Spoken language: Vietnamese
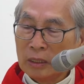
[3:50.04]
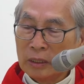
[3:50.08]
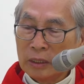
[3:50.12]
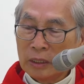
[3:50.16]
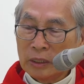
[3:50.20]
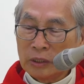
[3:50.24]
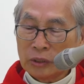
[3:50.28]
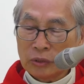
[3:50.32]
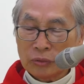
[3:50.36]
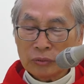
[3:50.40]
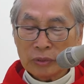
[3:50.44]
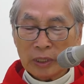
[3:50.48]

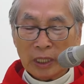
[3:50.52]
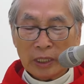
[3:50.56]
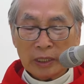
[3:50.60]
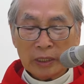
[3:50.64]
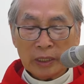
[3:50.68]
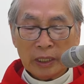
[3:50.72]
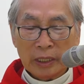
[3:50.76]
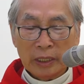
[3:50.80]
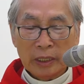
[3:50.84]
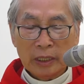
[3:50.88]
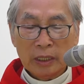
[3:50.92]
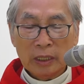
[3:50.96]
như chúng ta
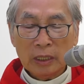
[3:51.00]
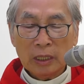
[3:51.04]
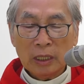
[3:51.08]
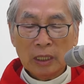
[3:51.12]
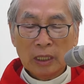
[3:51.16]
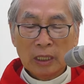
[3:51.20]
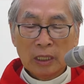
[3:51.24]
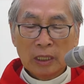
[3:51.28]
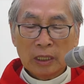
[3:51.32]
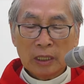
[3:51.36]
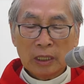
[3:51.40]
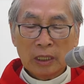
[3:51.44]
thấy
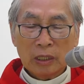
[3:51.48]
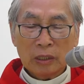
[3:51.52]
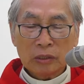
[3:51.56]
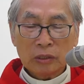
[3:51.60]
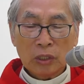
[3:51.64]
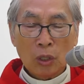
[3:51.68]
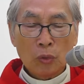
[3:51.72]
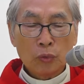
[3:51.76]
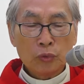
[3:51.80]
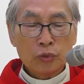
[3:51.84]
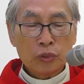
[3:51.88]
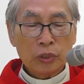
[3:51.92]
cái
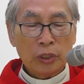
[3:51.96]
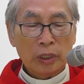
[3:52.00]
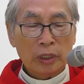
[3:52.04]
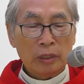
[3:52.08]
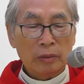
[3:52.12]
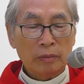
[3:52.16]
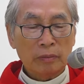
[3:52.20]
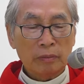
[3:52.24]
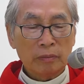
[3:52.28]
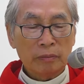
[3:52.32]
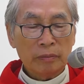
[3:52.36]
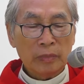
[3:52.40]
câu
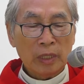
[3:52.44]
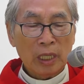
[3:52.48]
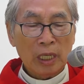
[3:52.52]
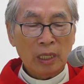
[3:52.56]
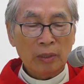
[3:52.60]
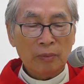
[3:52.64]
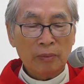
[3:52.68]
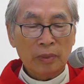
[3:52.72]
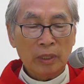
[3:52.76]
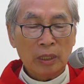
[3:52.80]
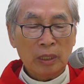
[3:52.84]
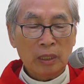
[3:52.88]
chuyện
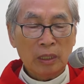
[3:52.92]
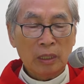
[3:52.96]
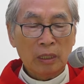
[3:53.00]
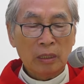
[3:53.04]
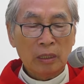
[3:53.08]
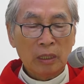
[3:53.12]
mà, mà